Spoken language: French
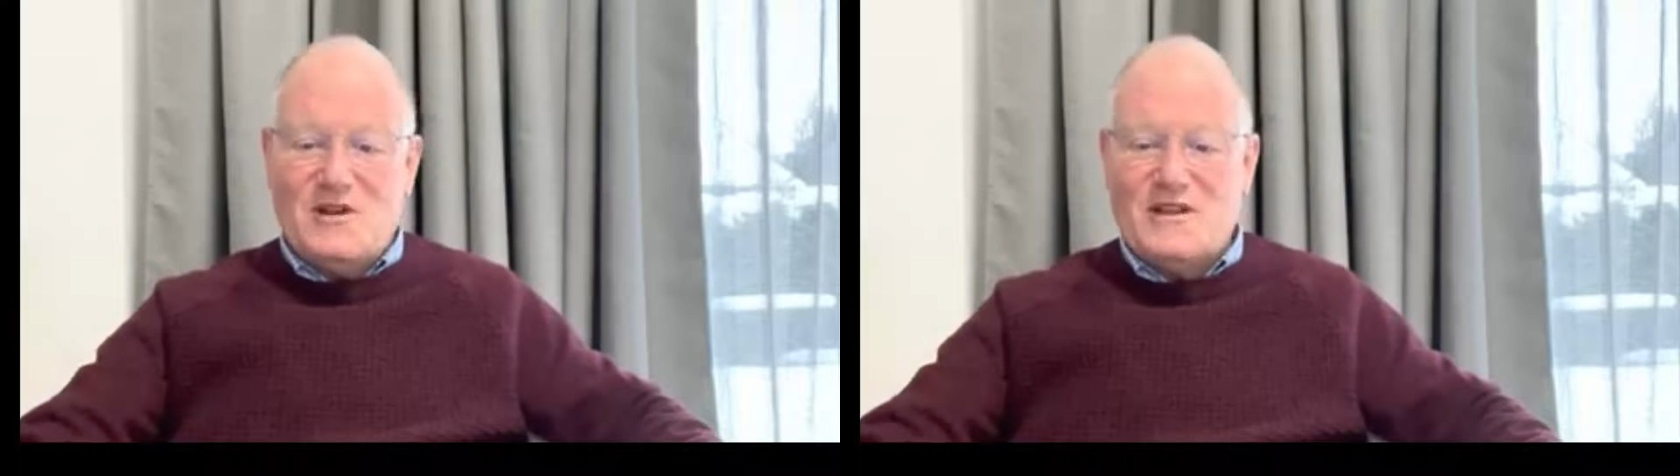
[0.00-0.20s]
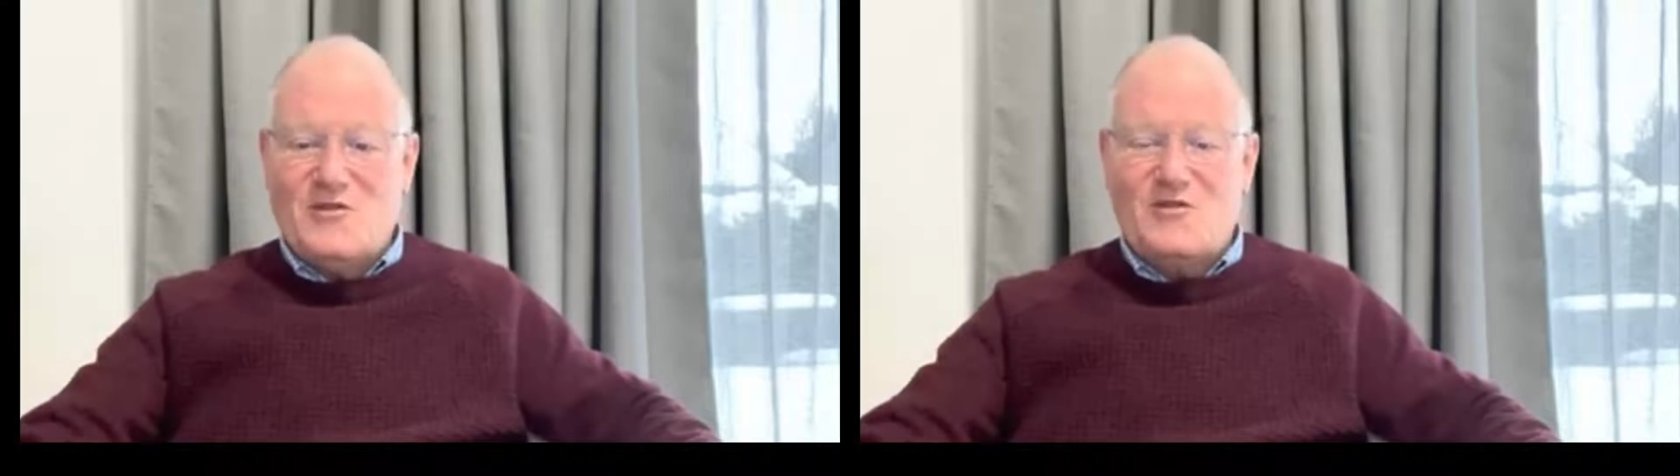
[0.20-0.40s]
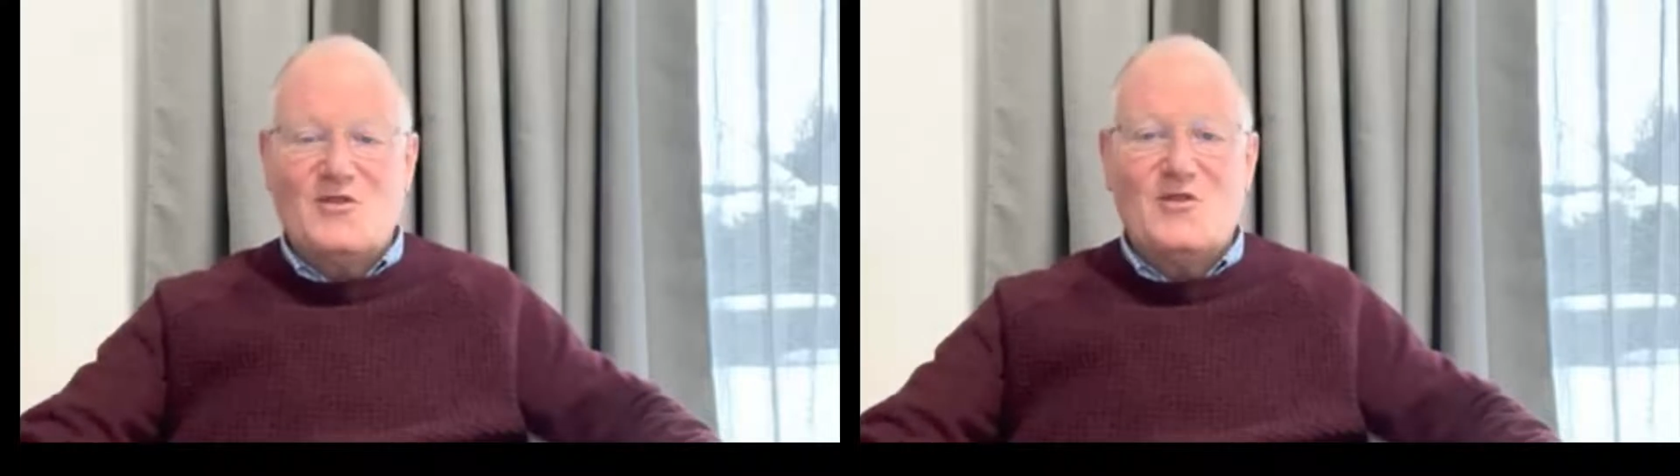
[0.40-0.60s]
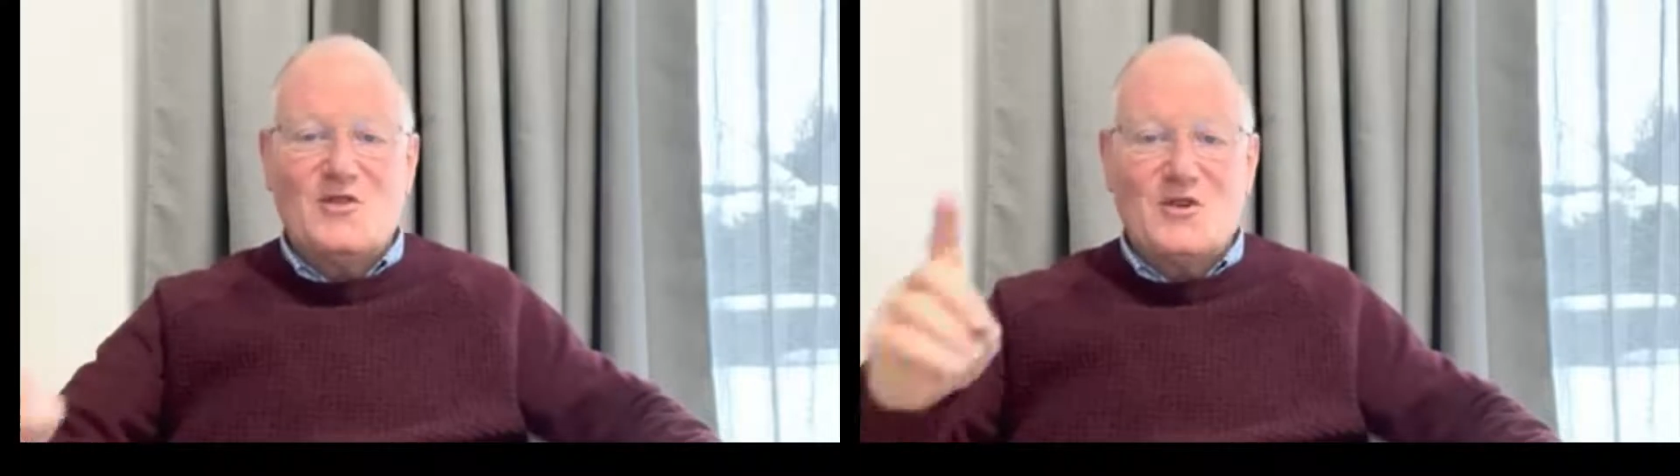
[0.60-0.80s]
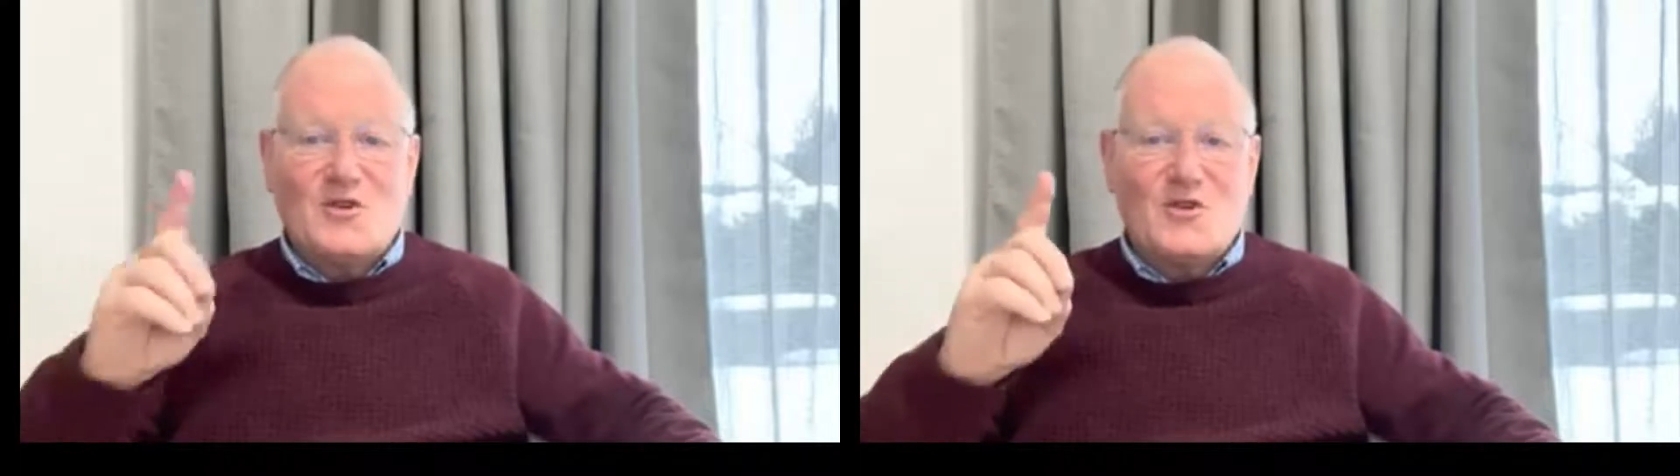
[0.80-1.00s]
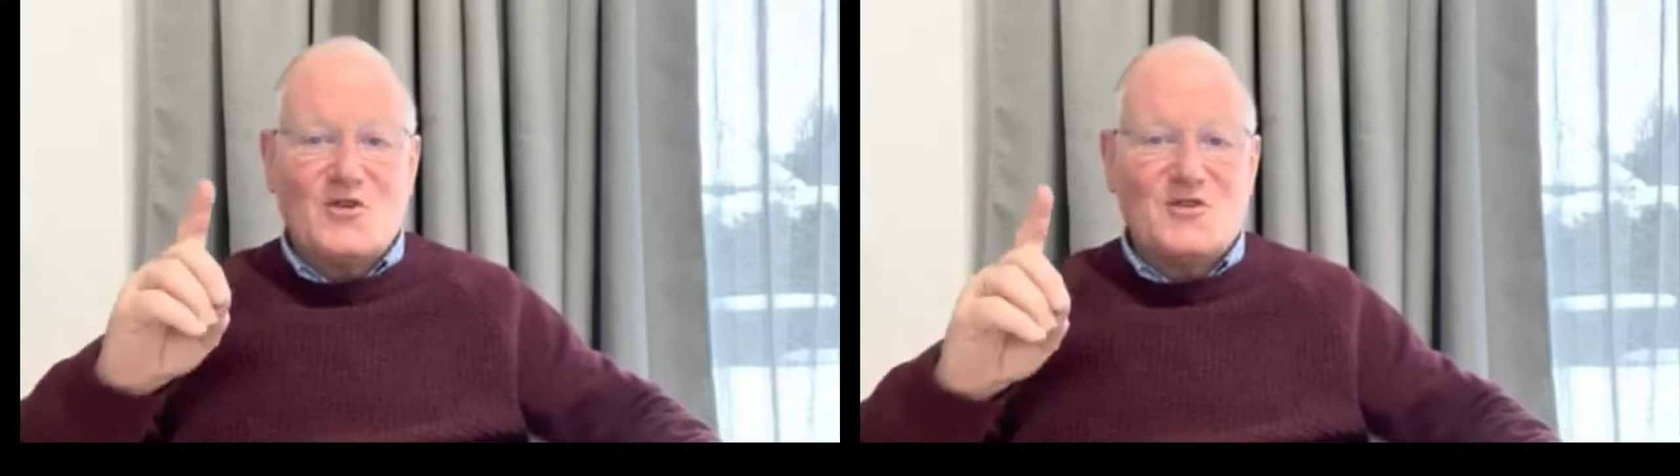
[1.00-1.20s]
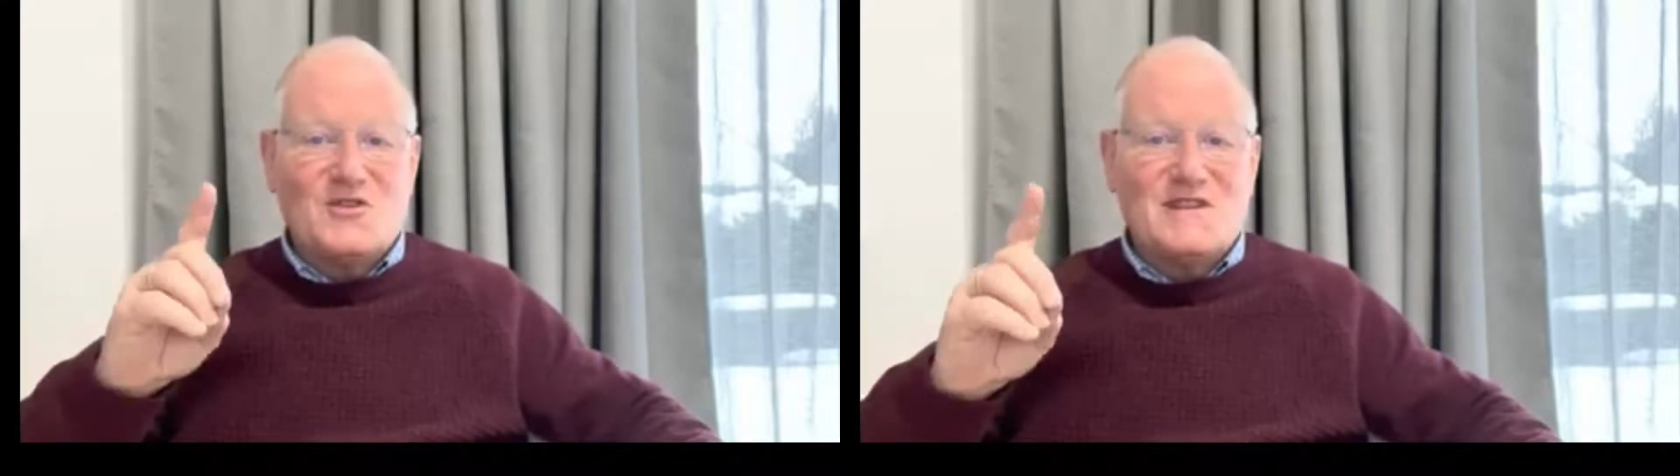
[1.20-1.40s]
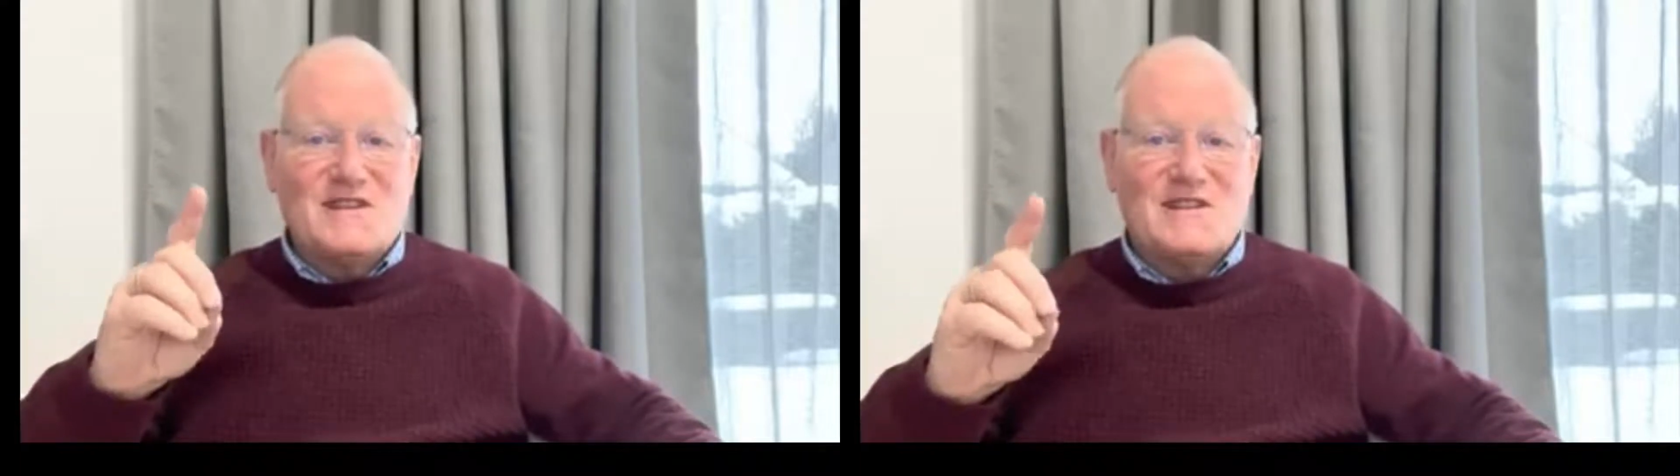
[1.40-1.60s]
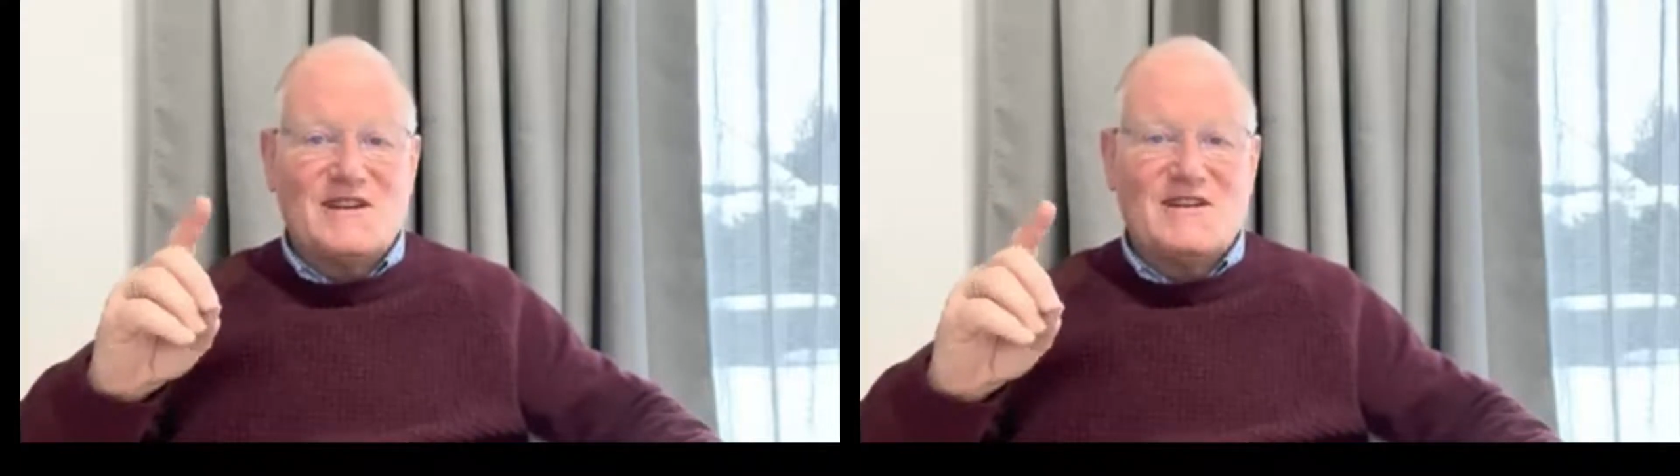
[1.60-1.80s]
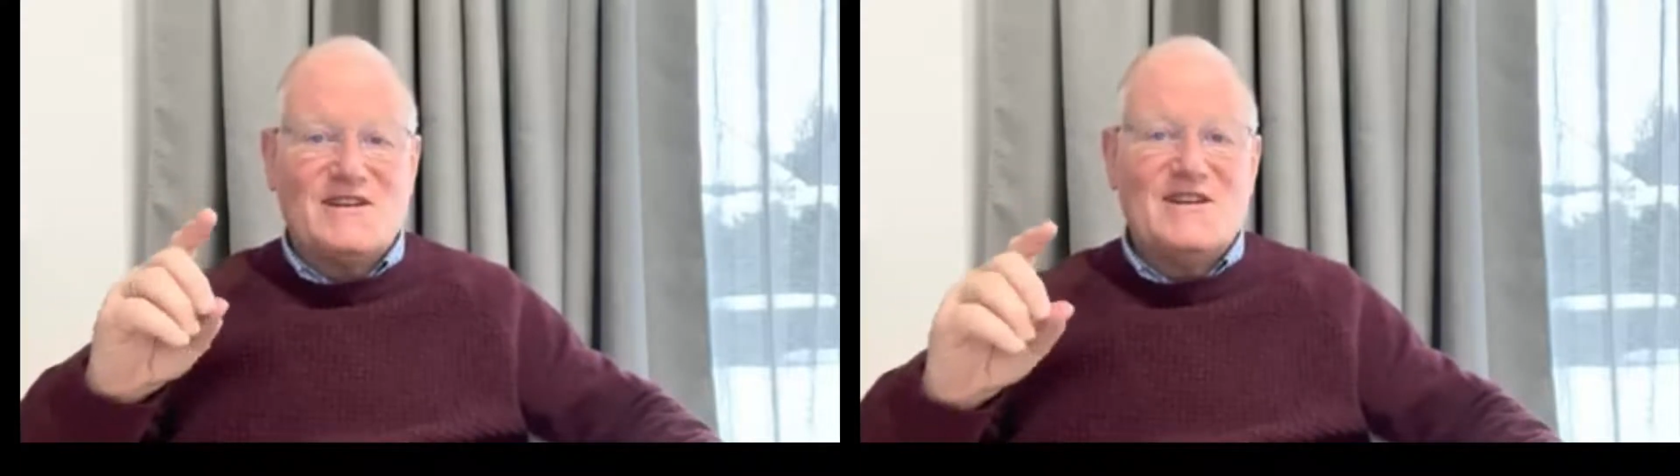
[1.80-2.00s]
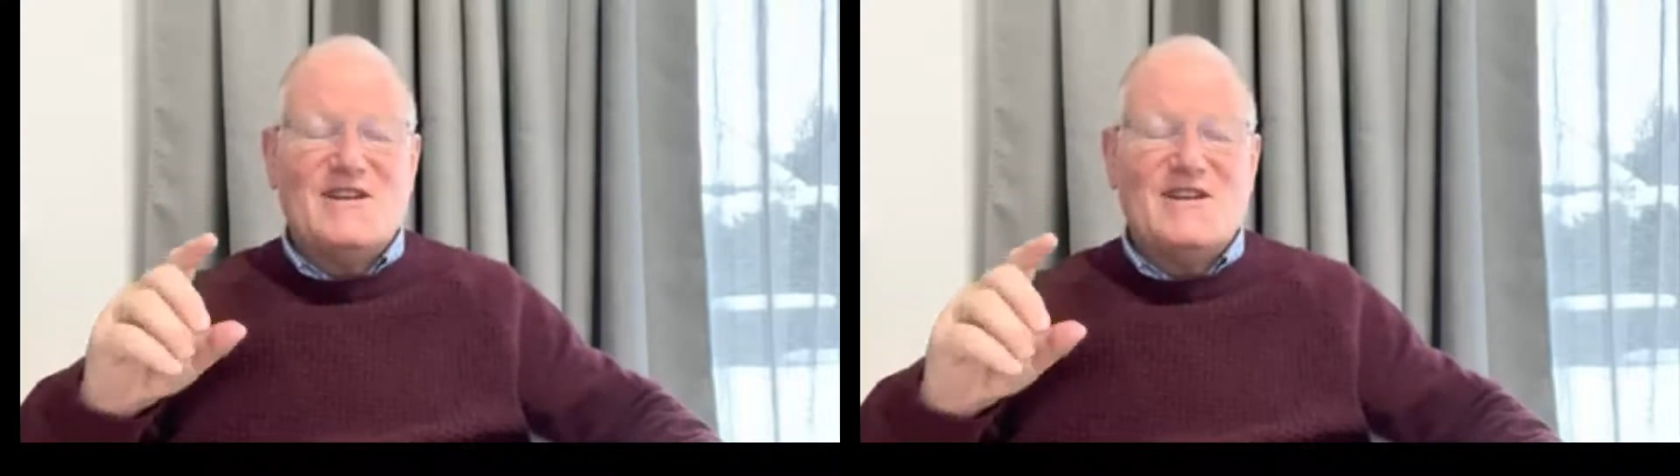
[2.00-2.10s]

un lion rugissant.